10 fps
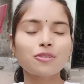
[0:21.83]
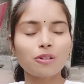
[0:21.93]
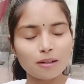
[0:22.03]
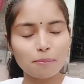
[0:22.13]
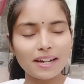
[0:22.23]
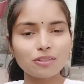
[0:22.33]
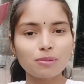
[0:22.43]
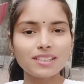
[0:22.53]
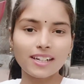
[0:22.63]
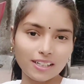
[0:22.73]
ওয়েলকাম ব্যাক টু
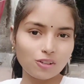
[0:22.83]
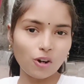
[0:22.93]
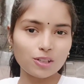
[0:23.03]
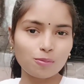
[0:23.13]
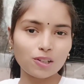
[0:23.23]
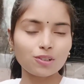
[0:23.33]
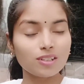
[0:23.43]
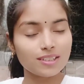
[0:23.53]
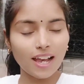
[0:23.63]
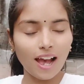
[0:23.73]
মাই চ্যানেল ডরিস ব্লগ
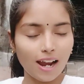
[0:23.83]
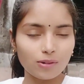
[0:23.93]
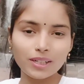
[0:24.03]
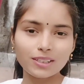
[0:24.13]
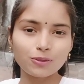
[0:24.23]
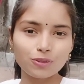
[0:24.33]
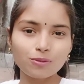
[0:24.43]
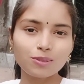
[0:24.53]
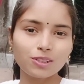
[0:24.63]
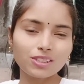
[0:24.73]
চলেছি আরও একটা নতুন
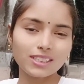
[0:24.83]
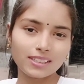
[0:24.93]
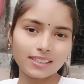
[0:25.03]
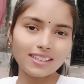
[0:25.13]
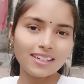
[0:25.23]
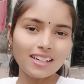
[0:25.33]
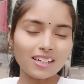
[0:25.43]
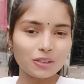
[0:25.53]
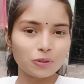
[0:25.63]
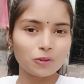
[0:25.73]
ভিডিওর সাথে
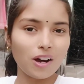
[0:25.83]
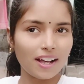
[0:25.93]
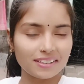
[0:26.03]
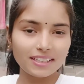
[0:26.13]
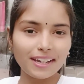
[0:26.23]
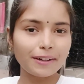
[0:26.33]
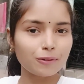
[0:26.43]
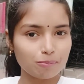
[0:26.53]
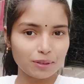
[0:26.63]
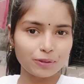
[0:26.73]
তো আজকে
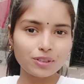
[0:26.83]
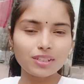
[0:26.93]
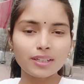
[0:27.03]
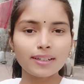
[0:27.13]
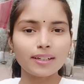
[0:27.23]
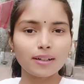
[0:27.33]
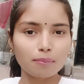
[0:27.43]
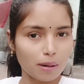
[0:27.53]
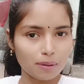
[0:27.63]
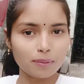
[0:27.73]
এখন বেরোচ্ছি
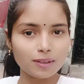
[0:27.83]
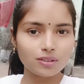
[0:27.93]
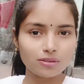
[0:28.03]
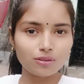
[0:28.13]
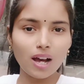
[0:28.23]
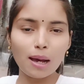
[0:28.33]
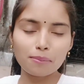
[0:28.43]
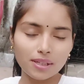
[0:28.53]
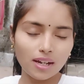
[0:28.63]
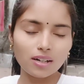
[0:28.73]
মামার বাড়ির জন্য
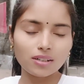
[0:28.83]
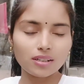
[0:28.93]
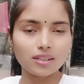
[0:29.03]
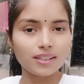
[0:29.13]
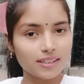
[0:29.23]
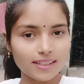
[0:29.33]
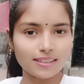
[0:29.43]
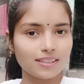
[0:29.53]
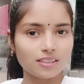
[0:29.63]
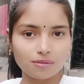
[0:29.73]
আমি আর রিক
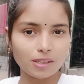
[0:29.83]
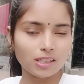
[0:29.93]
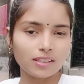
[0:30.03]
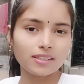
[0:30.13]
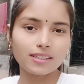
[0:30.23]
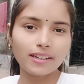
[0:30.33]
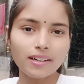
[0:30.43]
যাচ্ছি দিদিভাই যাচ্ছে না